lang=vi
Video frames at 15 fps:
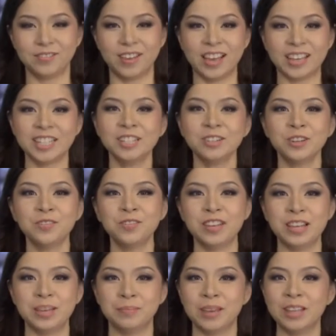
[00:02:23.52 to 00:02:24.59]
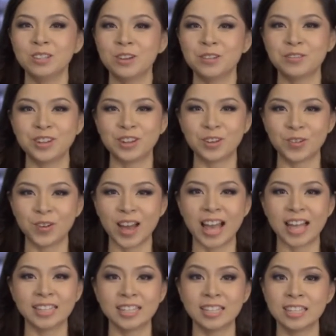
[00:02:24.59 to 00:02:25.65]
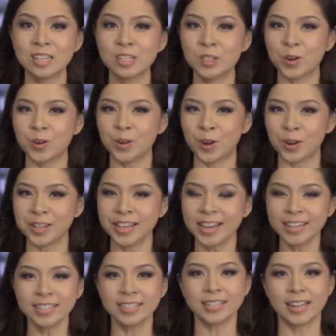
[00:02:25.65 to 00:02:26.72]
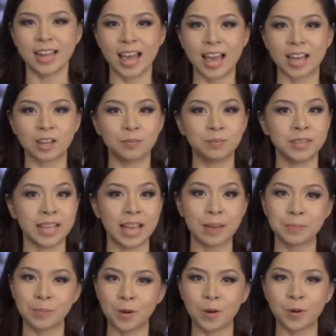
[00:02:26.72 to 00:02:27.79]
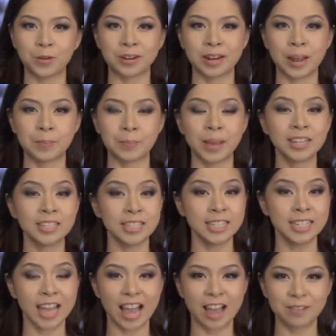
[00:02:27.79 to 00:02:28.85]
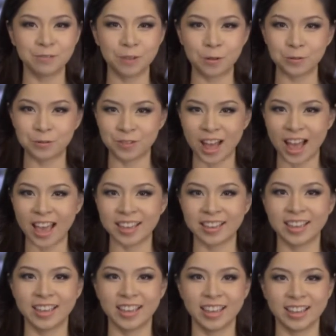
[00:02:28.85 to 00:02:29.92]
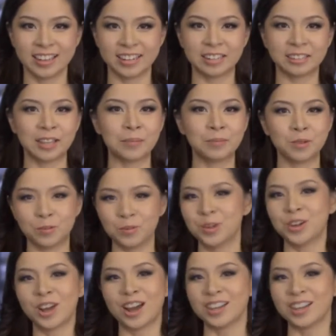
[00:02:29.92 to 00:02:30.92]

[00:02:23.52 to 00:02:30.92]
và kính thưa quý vị, mấy tuần vừa qua, tin tức sôi nổi nhất là công ty Apple ra mắt chiếc iPhone 5. Đăng Tâm cũng đưa